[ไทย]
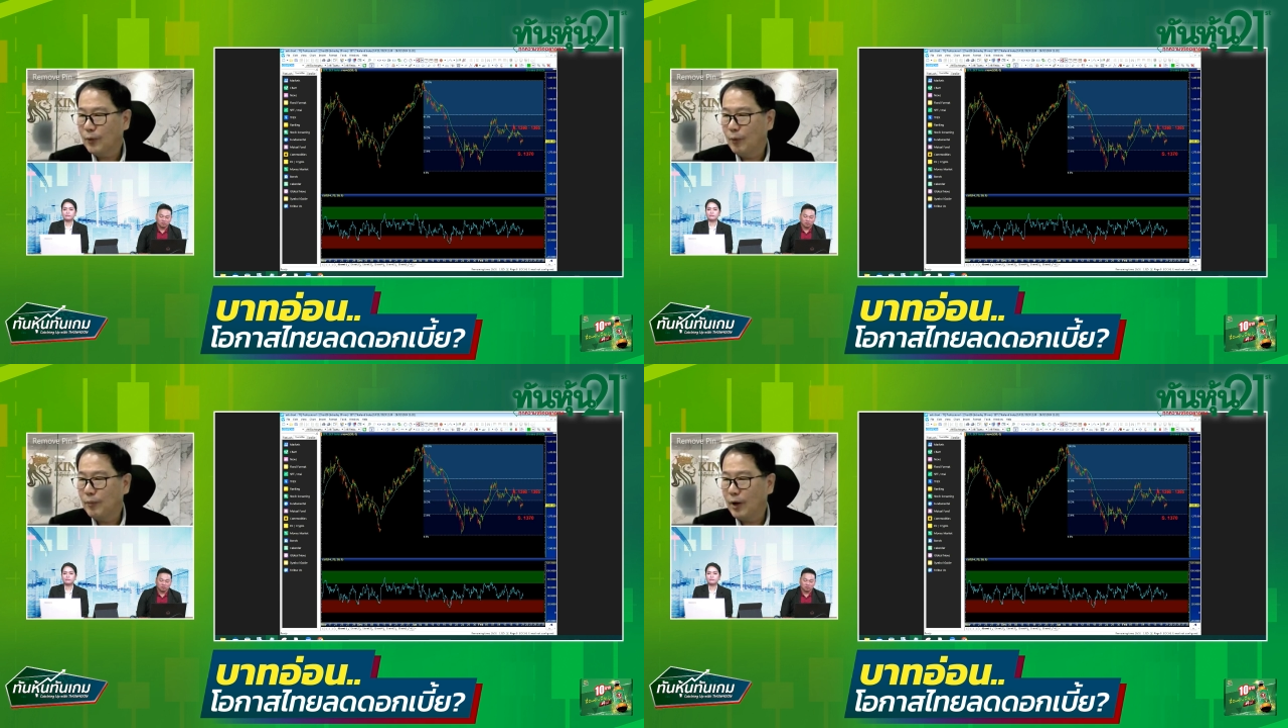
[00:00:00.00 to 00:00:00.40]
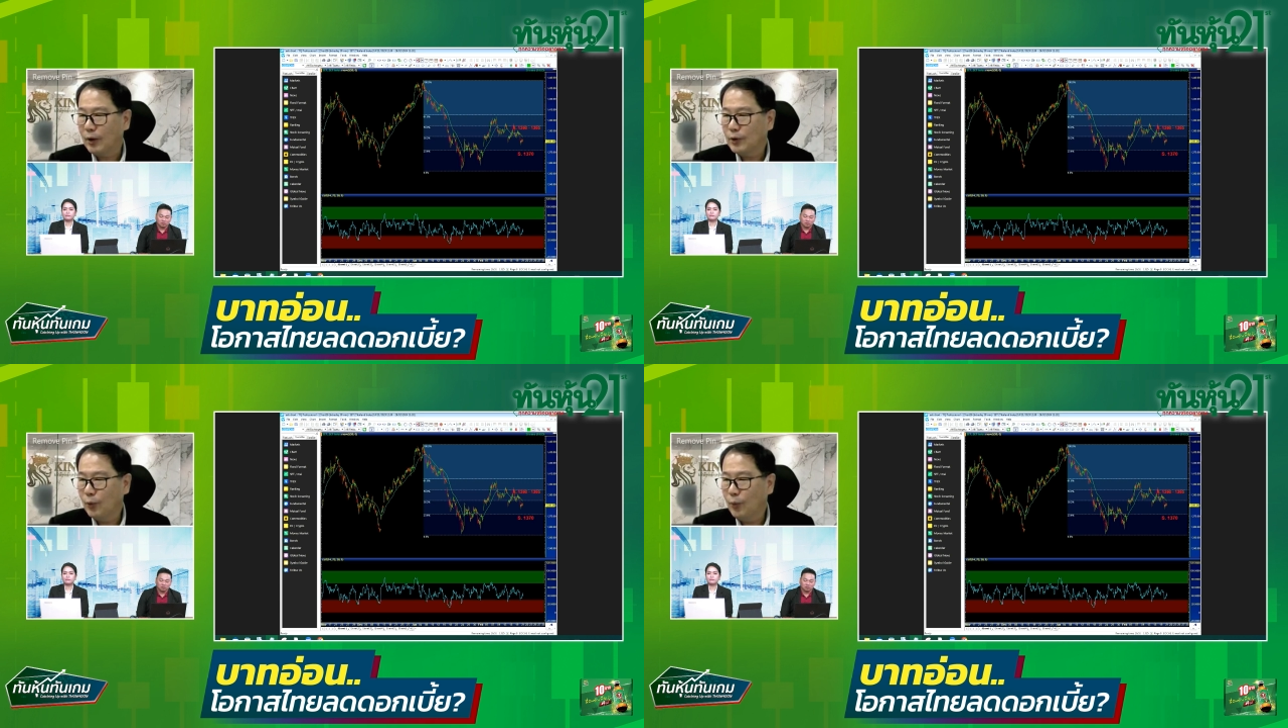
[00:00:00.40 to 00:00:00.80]
กลุ่มส
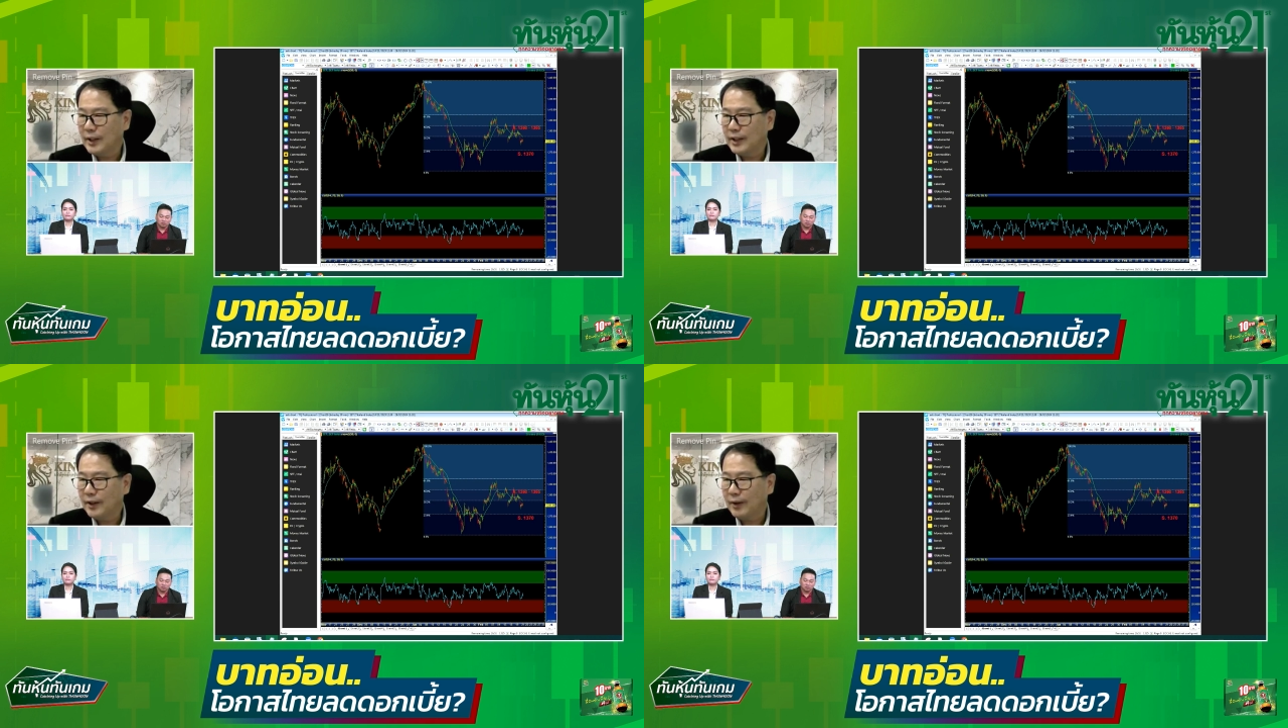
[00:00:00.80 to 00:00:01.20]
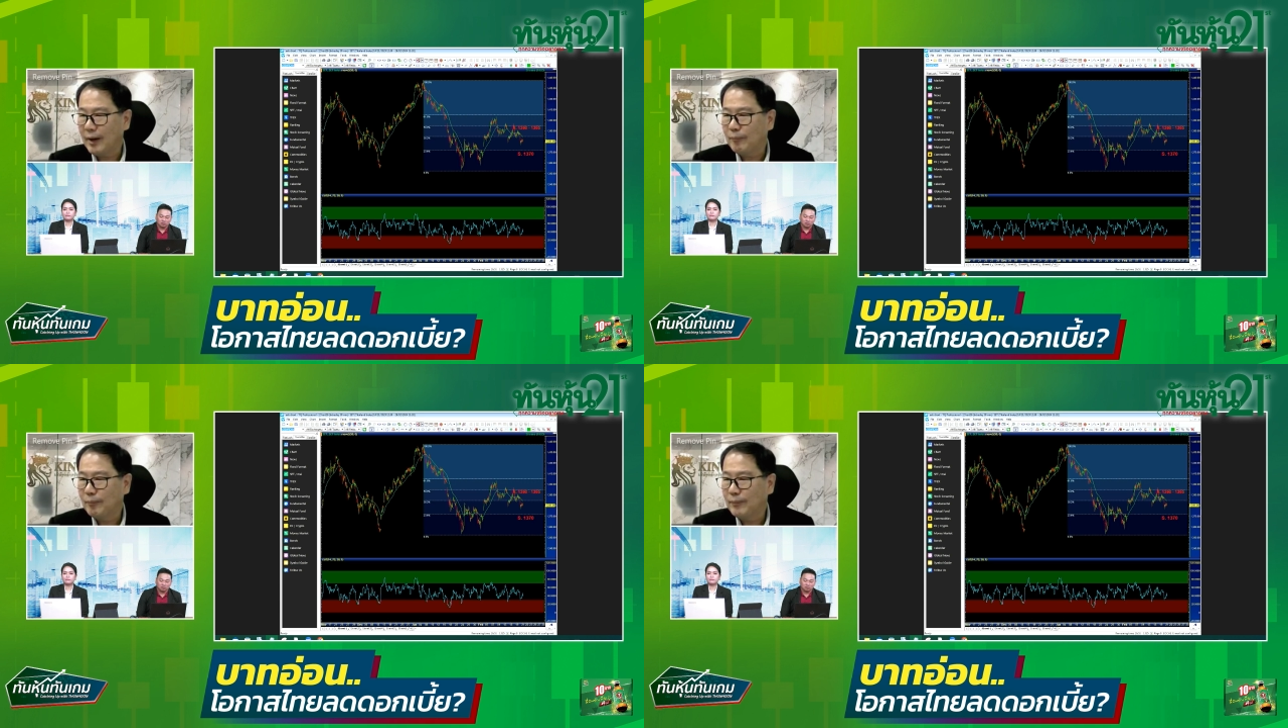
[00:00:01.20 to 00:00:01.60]
องตัวที่เกี่ยว
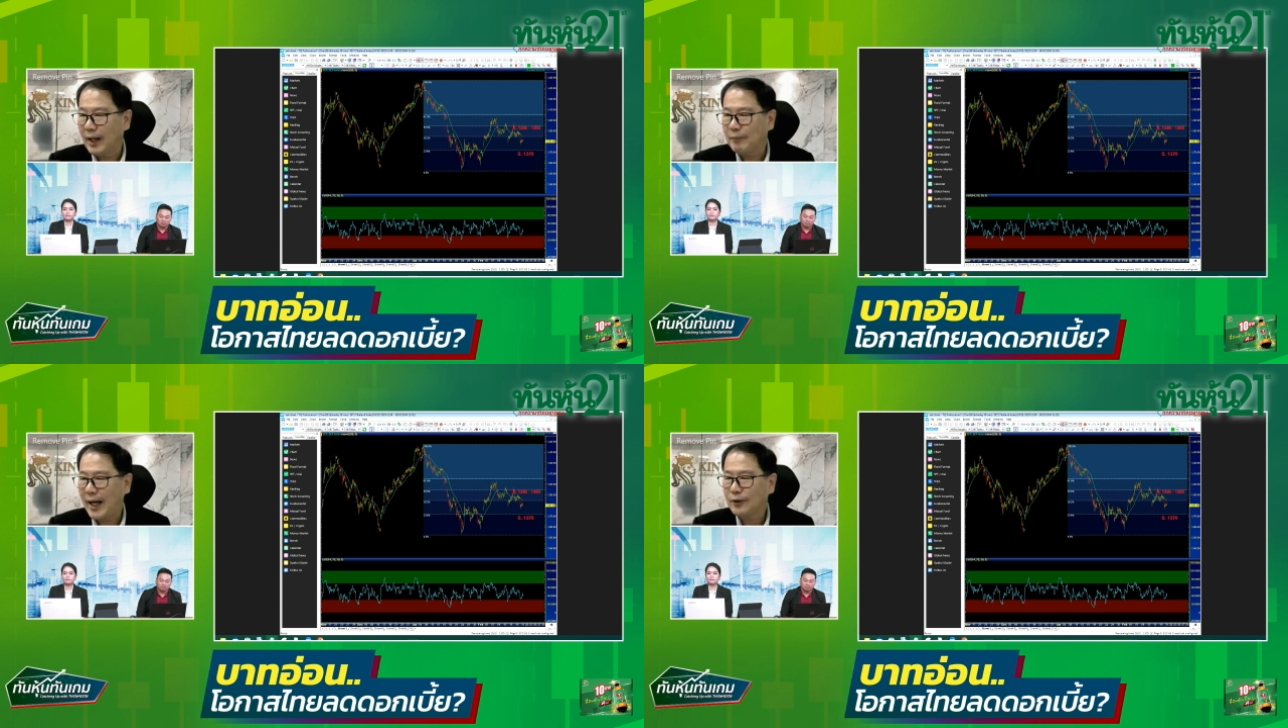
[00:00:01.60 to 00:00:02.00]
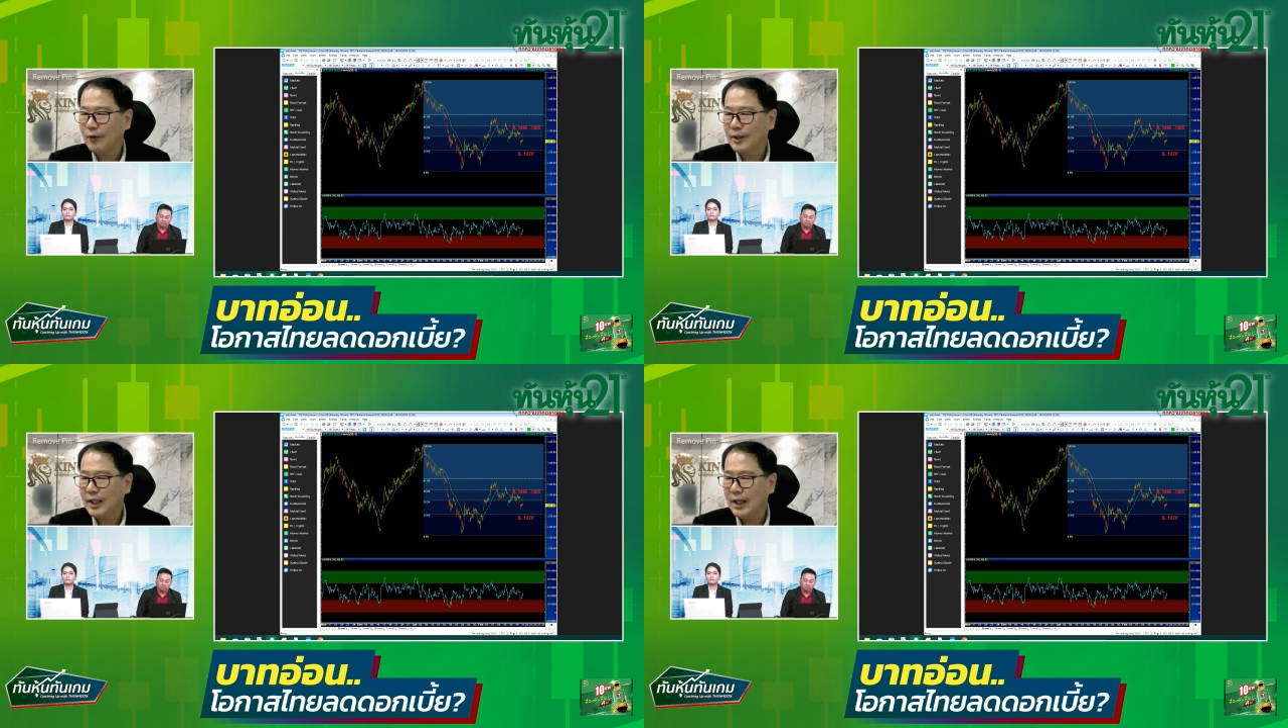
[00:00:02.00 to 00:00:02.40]
กับภาค
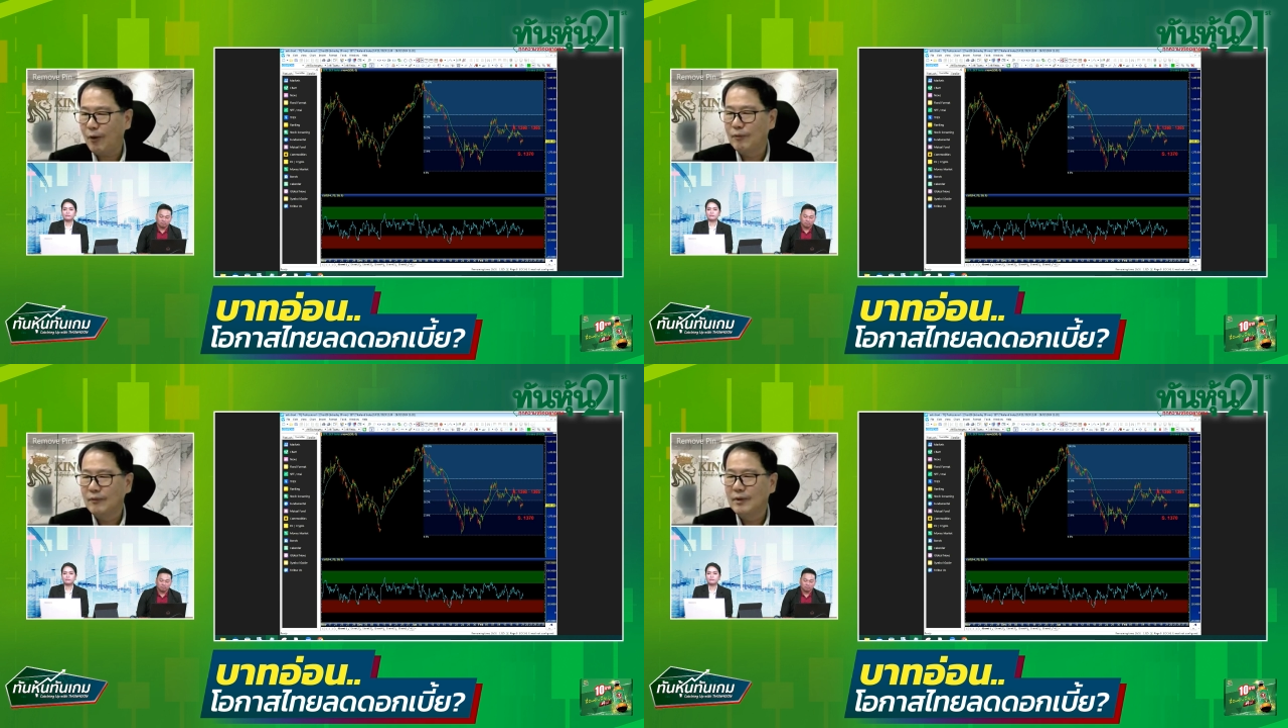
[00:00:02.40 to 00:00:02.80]
ท่องเที่ยว